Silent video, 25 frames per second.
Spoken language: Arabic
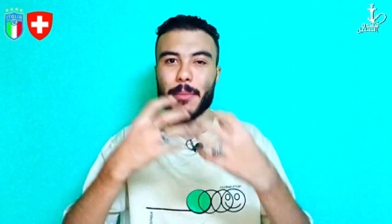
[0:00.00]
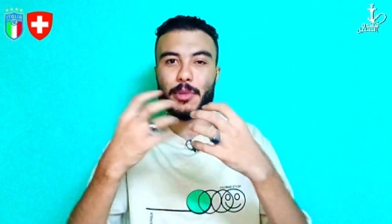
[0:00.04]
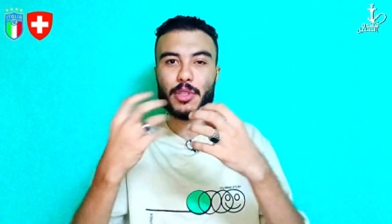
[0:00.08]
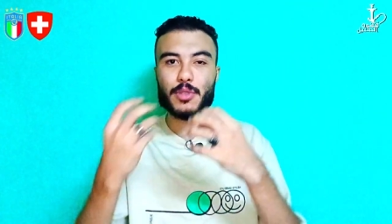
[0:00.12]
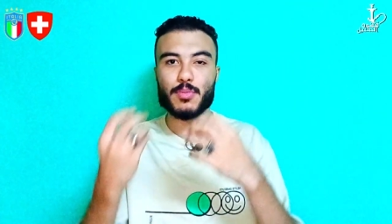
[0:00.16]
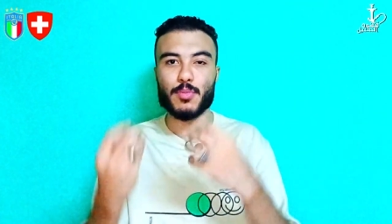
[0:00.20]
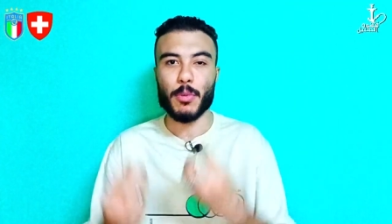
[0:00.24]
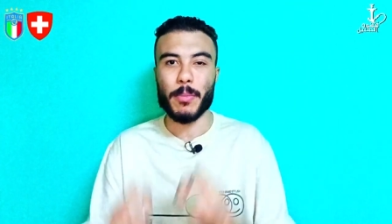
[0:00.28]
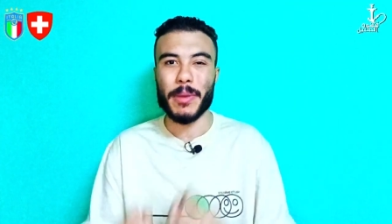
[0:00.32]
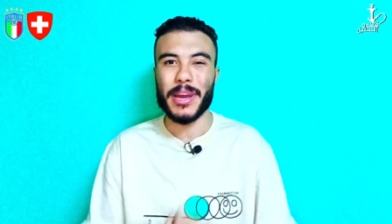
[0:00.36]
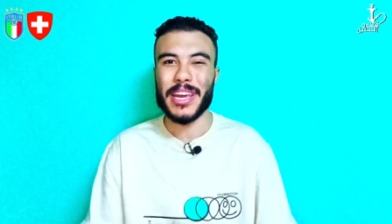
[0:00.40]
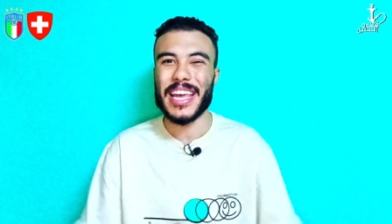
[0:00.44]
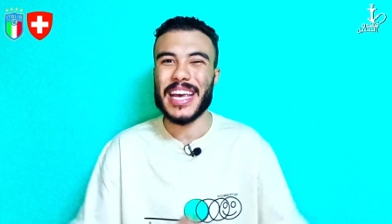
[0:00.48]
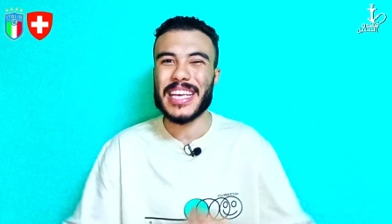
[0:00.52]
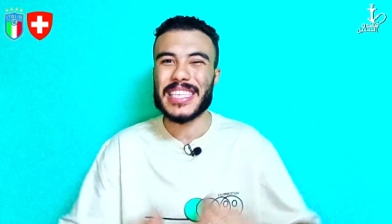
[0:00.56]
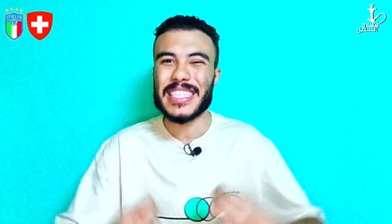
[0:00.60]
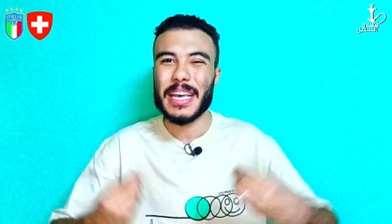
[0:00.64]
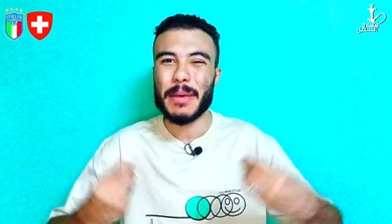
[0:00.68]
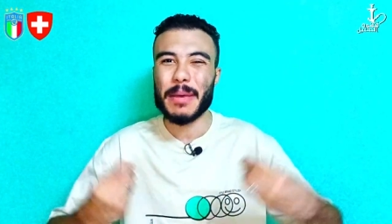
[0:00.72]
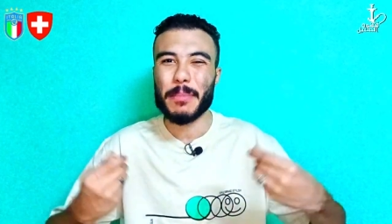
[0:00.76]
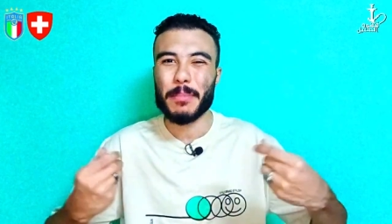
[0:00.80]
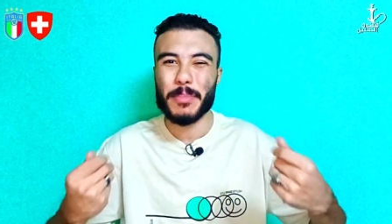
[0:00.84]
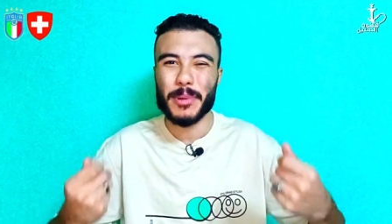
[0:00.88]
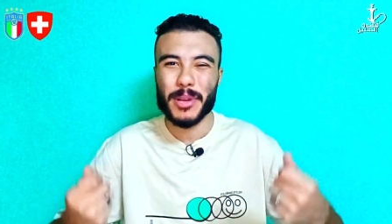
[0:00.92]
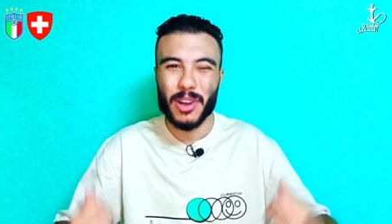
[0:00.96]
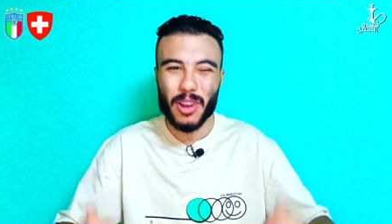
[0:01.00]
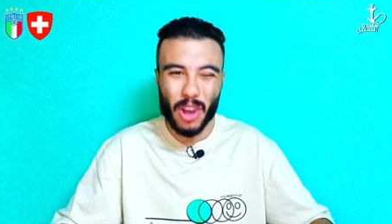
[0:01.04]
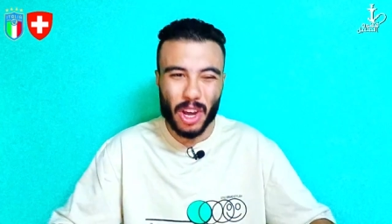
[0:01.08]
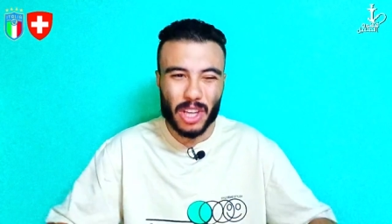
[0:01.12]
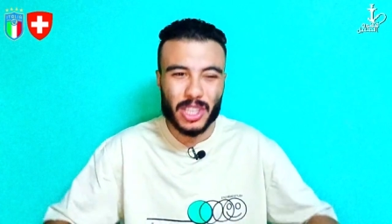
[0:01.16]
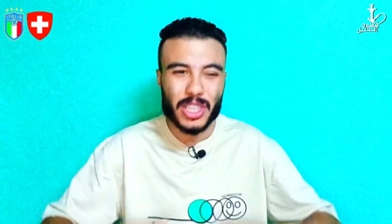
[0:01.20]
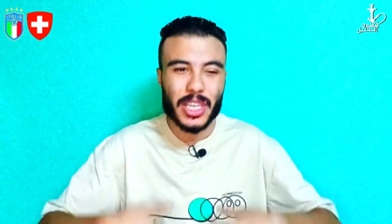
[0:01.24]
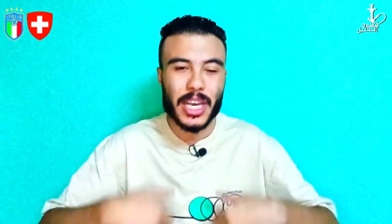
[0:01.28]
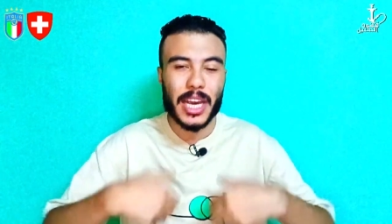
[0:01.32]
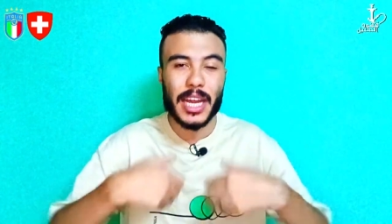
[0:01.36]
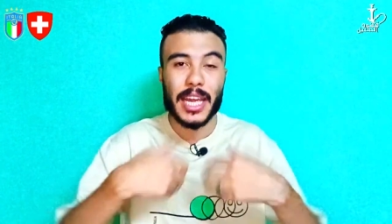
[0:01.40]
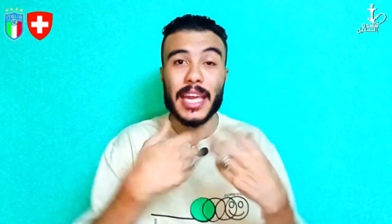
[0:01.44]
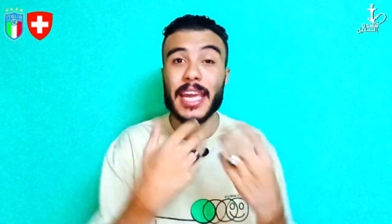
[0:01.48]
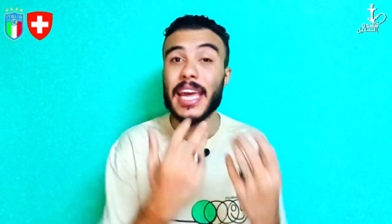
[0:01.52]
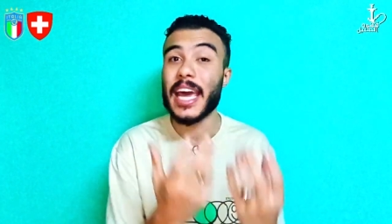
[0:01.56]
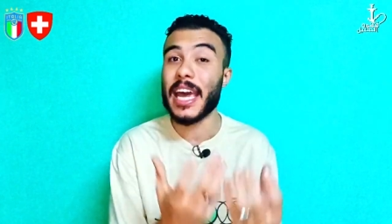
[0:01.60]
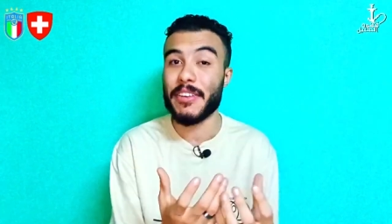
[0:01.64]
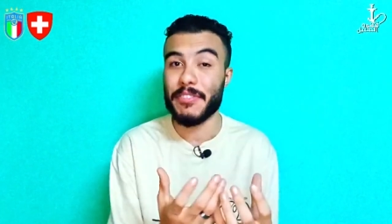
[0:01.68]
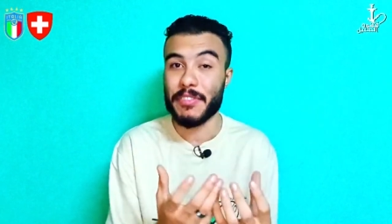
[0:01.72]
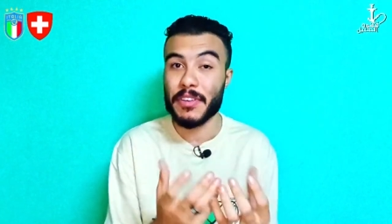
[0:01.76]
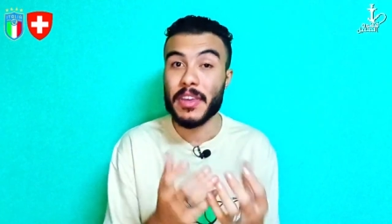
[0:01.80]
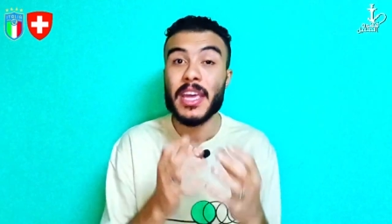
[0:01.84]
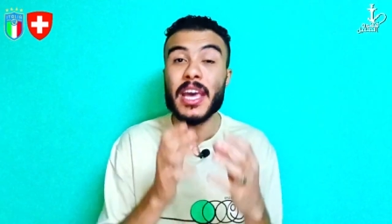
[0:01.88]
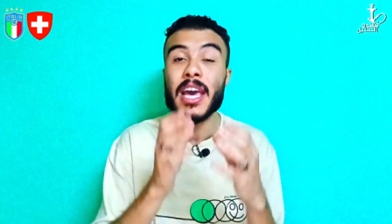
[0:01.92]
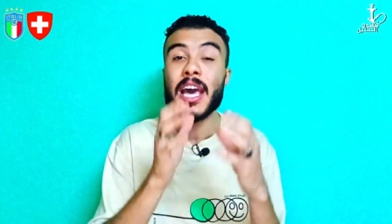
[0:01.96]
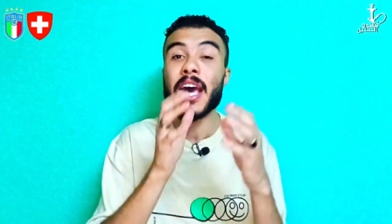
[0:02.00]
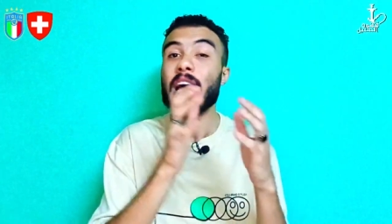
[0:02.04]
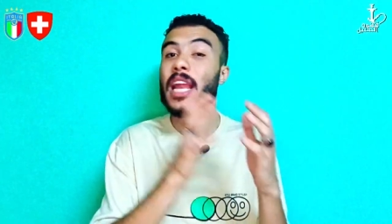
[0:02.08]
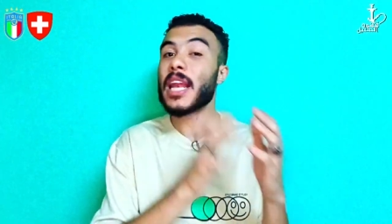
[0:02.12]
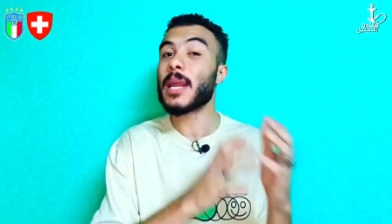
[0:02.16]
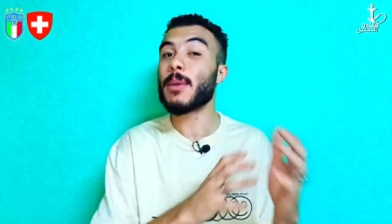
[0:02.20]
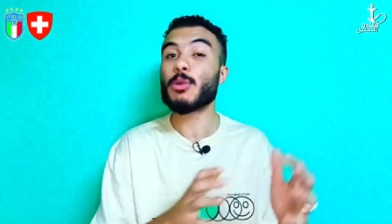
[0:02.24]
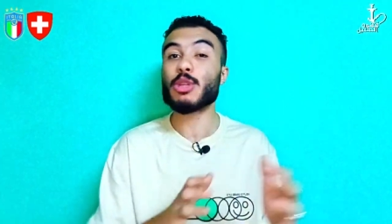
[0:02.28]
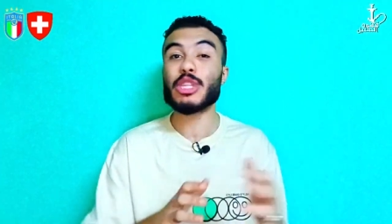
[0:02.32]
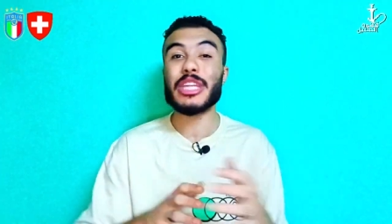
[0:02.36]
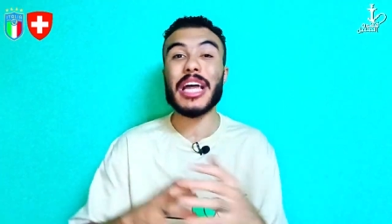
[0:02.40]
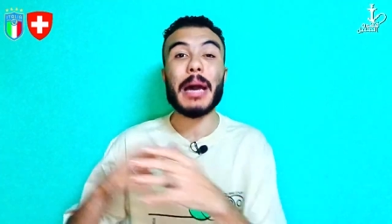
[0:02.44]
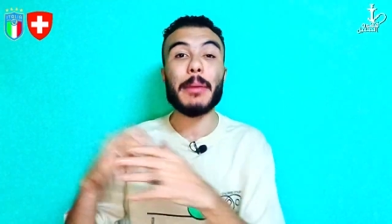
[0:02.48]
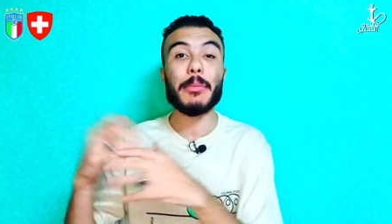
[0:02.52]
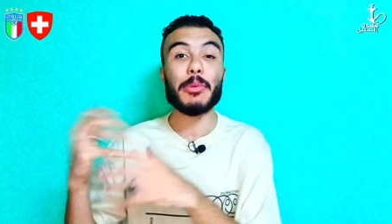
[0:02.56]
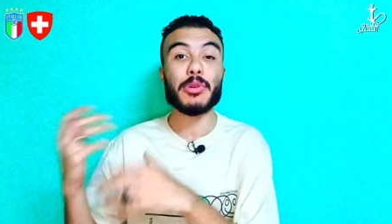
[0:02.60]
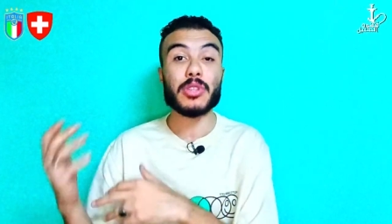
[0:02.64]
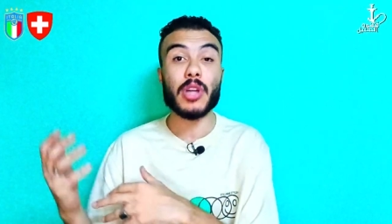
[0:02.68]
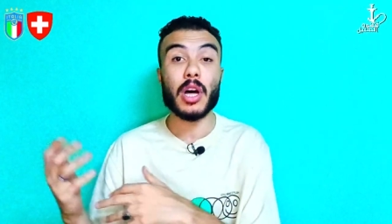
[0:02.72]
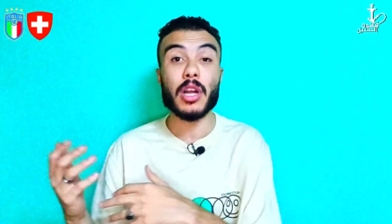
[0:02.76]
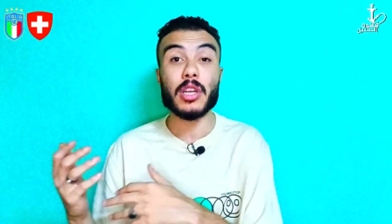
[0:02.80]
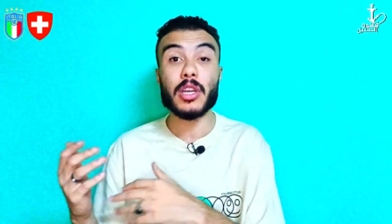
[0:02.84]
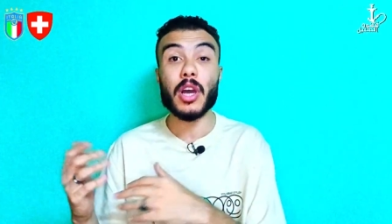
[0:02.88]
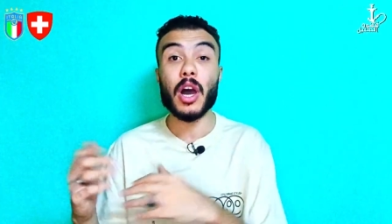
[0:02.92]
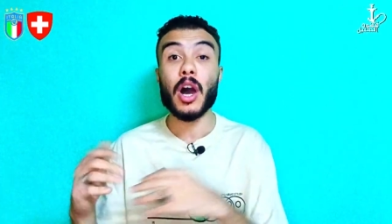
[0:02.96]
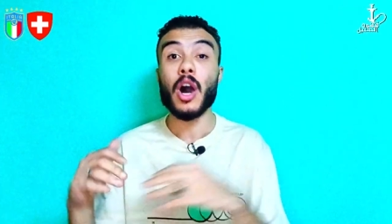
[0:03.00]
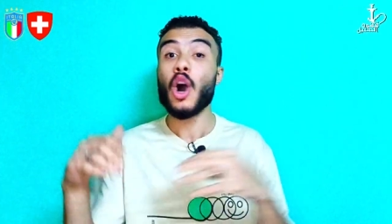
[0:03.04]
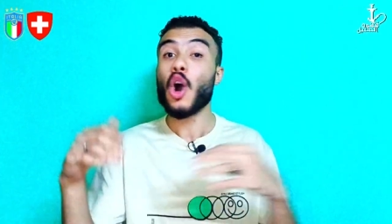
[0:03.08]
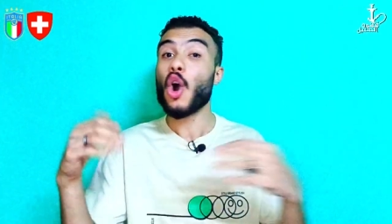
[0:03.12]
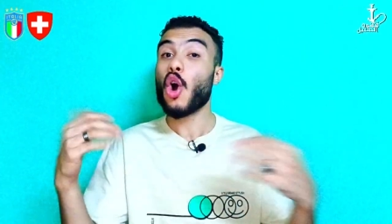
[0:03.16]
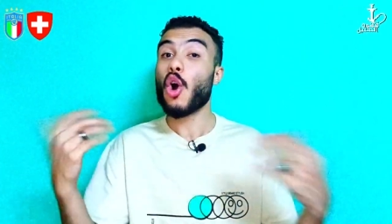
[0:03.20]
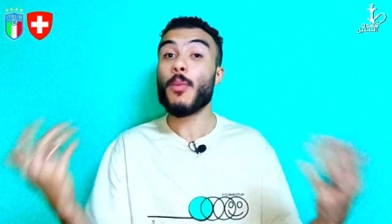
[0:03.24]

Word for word: مش مميزه بالقدر الكافي لمنتخب ايطاليا